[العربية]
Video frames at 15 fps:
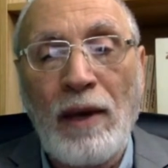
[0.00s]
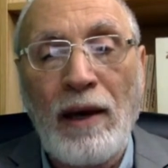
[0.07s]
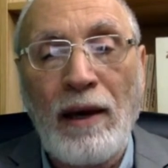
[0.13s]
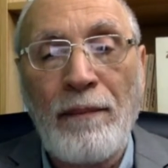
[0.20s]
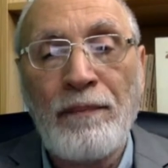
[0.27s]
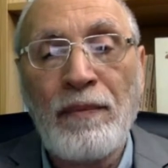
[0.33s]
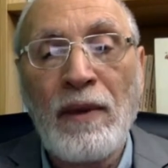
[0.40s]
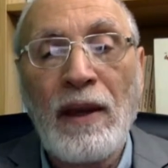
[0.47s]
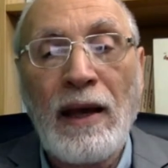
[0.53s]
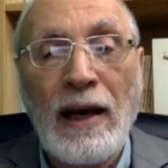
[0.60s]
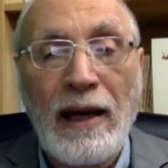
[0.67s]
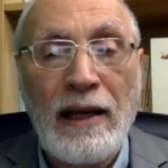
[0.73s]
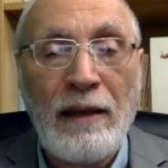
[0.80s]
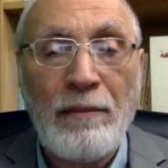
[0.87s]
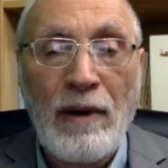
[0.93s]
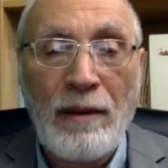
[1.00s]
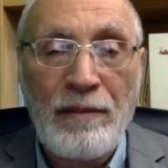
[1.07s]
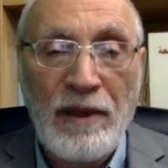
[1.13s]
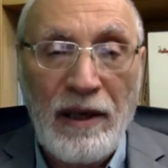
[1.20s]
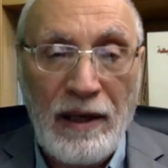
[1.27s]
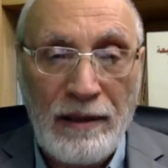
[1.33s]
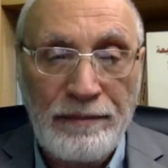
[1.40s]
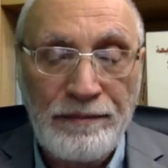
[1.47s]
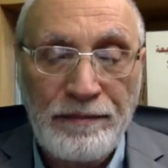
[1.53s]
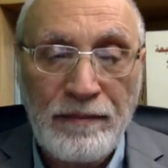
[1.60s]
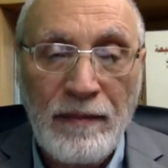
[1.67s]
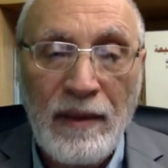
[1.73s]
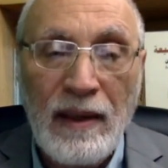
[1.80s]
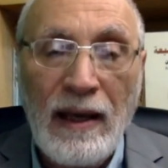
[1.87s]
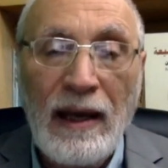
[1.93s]
بها الإمامية
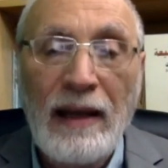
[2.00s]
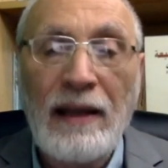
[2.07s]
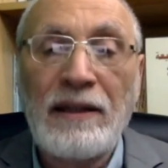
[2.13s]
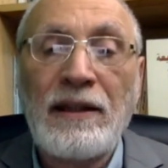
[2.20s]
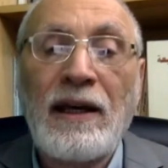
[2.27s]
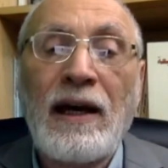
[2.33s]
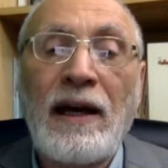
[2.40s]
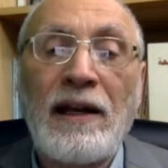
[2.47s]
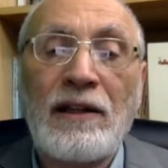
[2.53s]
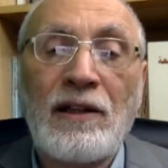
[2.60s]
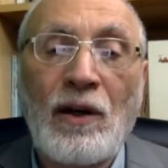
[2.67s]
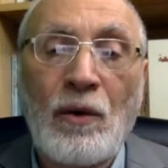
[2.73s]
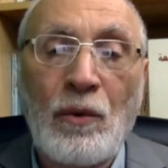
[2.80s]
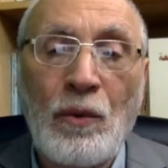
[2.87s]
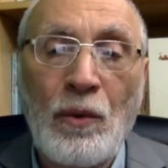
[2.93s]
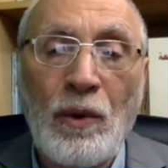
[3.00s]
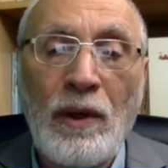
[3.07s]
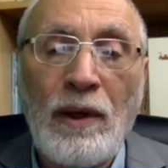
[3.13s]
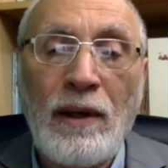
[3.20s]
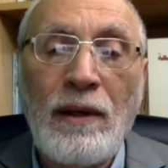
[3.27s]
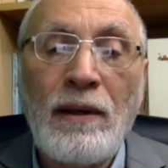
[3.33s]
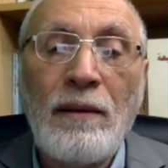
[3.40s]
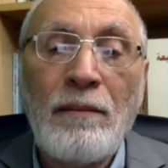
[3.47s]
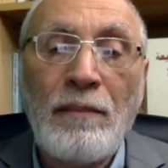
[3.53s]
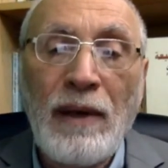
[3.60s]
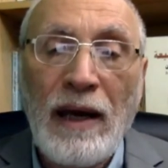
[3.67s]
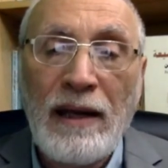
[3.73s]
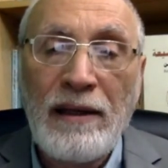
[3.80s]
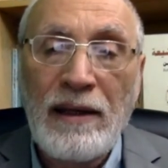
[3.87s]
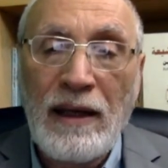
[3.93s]
التي كانت تقول
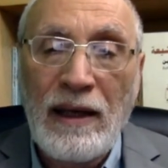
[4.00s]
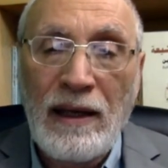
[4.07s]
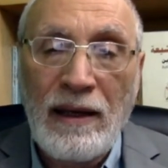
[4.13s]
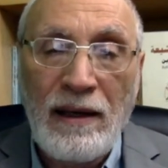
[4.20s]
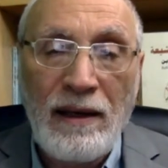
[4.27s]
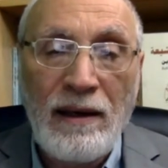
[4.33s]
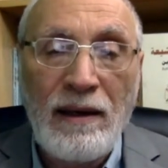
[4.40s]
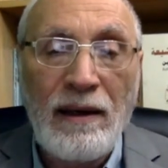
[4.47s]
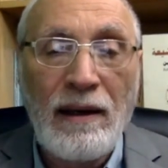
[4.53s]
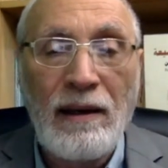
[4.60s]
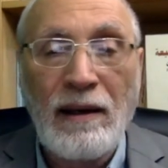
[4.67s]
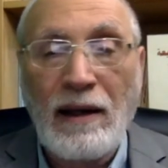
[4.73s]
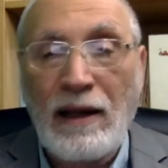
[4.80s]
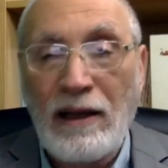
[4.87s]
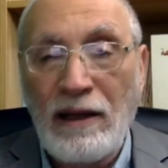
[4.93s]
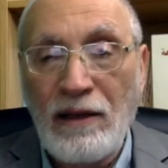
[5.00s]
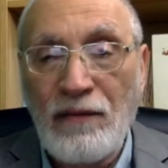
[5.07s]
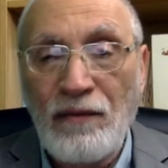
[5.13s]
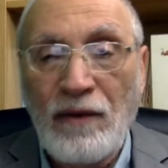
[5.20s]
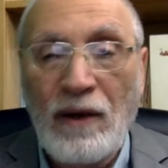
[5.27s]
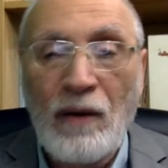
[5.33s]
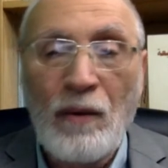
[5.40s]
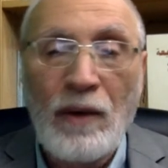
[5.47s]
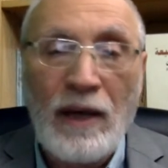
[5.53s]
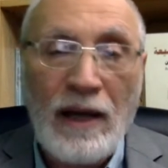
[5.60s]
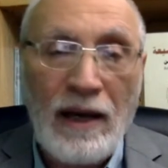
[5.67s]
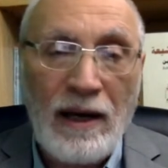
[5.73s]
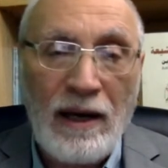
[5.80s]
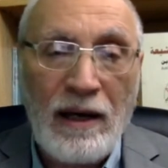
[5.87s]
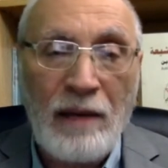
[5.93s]
بأن الخليفة أو
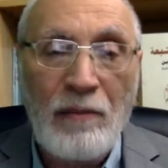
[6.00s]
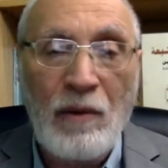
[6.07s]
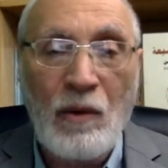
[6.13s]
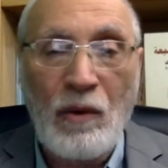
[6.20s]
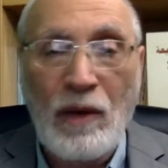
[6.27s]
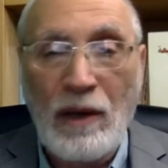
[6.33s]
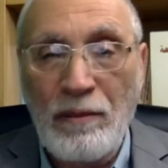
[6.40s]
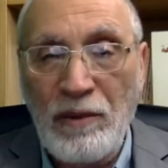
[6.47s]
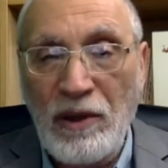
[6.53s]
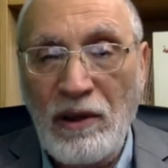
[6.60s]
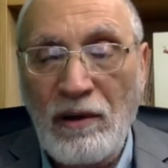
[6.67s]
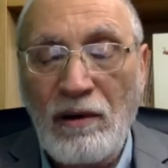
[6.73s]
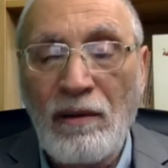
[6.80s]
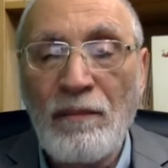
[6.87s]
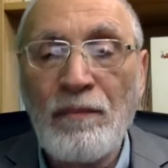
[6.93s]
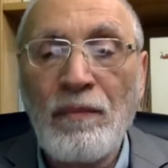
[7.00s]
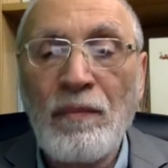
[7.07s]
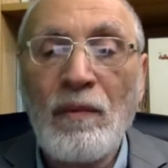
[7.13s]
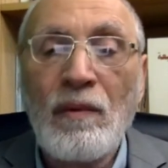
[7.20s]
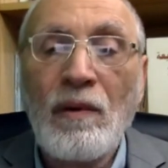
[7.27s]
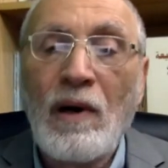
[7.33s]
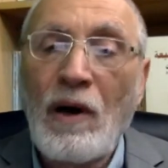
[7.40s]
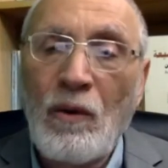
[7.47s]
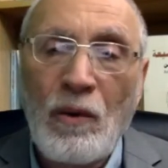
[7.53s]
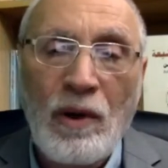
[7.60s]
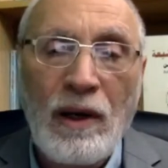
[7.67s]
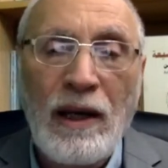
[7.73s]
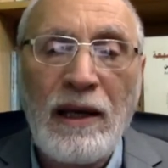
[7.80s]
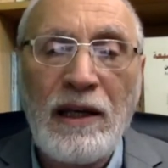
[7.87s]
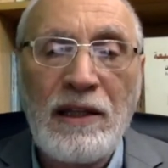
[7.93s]
الحاكم أو الأمير أو
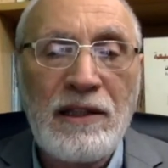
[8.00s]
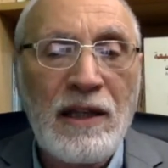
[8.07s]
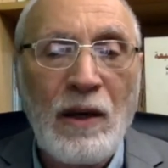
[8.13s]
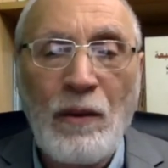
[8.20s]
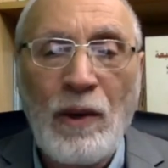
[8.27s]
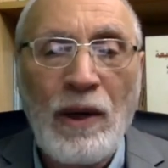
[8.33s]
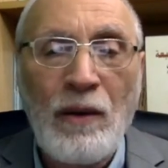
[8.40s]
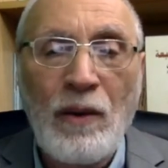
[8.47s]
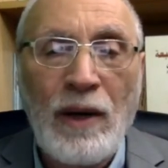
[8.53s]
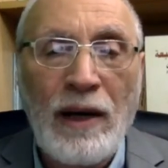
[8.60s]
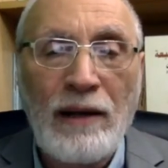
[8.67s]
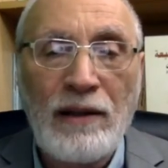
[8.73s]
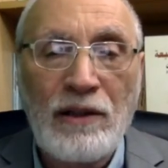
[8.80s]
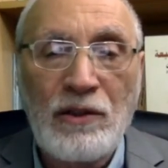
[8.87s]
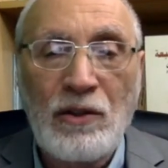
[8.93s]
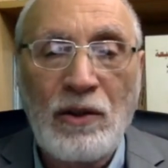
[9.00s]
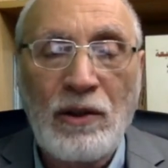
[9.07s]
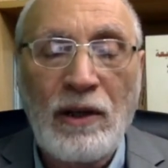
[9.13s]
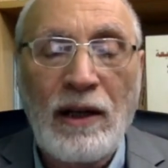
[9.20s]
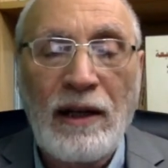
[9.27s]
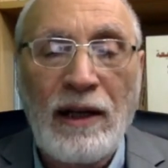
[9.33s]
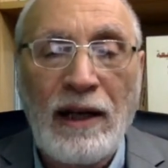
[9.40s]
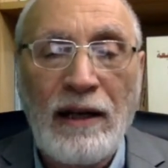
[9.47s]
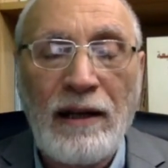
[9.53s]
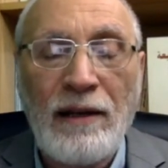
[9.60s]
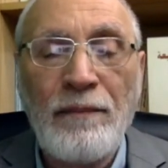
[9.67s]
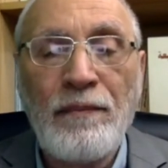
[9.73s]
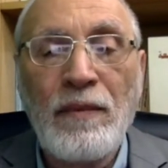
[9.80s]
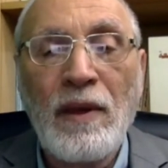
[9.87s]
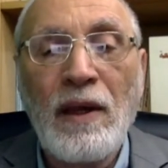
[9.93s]
الرئيس أو أي واحد السلطان
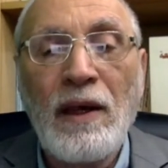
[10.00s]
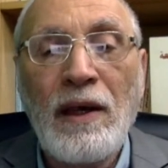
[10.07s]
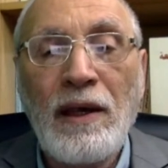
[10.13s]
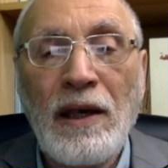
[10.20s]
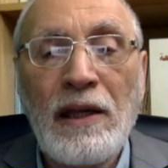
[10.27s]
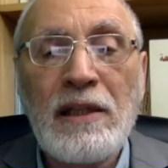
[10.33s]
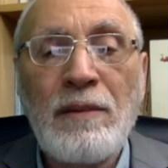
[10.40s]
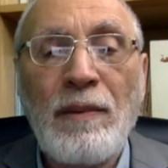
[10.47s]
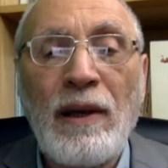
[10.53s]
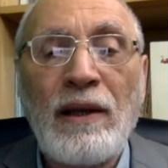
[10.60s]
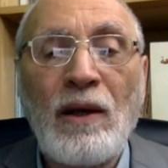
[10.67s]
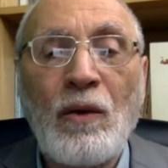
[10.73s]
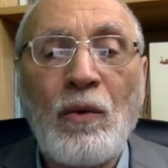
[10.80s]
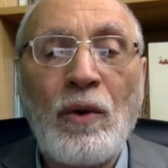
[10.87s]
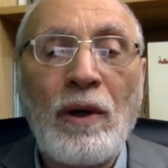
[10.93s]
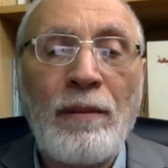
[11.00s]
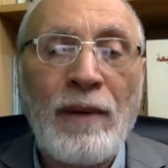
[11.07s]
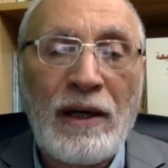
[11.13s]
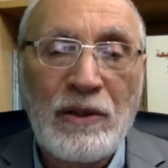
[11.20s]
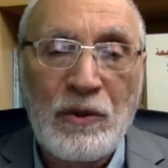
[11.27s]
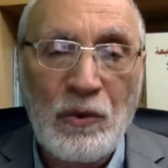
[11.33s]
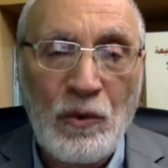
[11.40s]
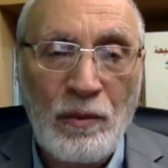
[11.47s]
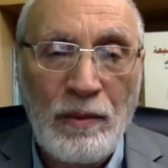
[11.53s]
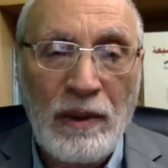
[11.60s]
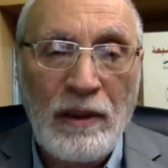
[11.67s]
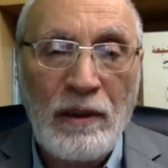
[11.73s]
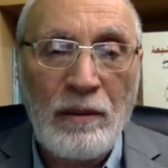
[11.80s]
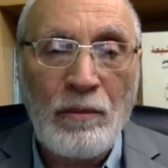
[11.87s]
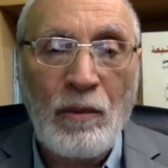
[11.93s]
يعني يجب أن يكون
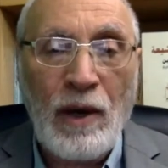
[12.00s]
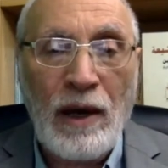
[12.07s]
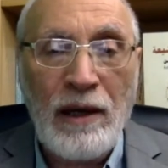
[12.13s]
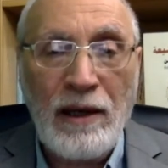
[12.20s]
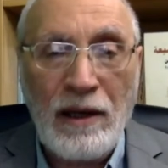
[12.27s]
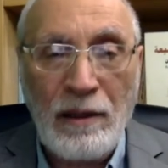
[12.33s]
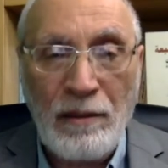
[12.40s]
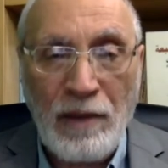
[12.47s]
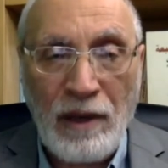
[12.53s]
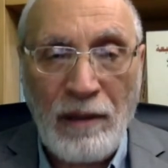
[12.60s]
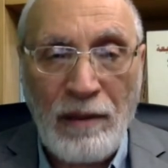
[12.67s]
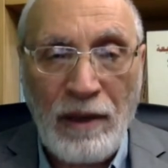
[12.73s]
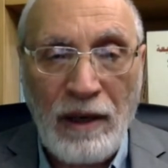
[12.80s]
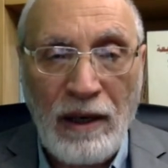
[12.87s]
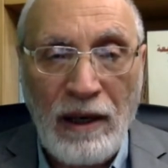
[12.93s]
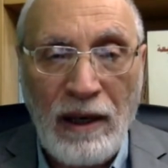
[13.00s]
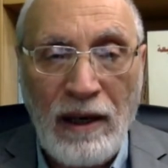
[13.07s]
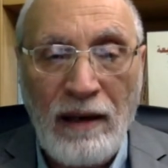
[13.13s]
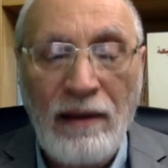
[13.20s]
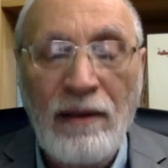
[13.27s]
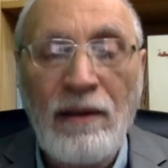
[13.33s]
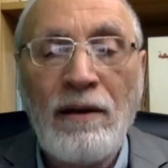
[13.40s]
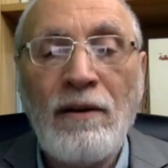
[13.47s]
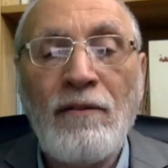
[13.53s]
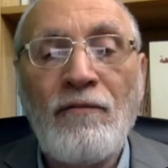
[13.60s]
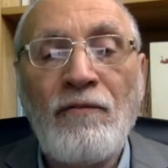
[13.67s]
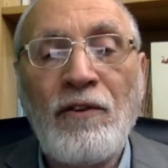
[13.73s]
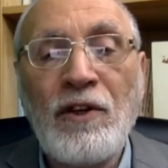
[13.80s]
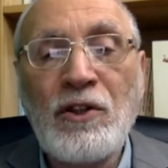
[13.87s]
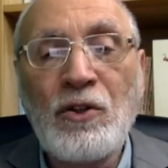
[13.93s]
معصوما معينا من قبل الله
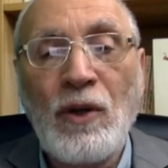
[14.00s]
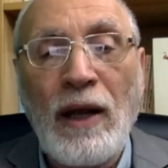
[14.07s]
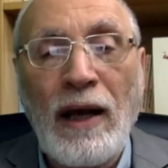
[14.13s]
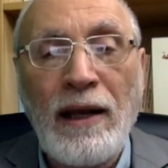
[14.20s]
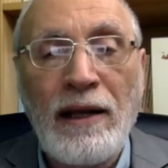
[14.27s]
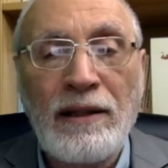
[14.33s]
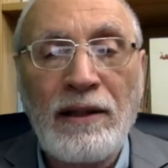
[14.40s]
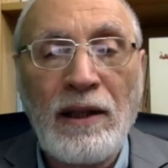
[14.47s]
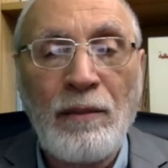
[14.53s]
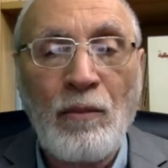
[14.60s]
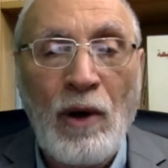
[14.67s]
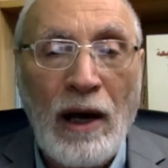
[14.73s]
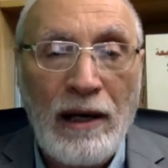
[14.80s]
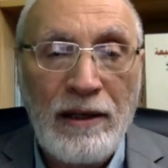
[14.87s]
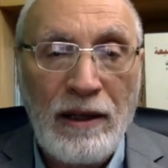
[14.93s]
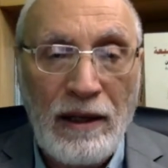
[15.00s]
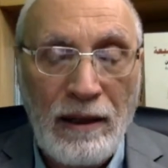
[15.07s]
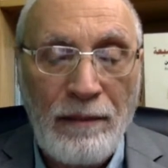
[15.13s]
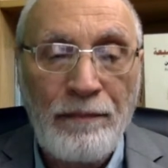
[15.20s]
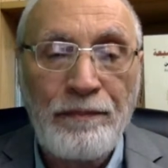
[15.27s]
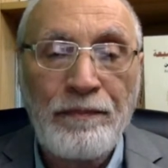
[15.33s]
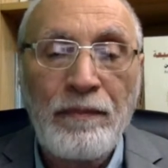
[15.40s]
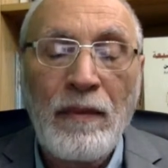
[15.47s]
في سلالة معينة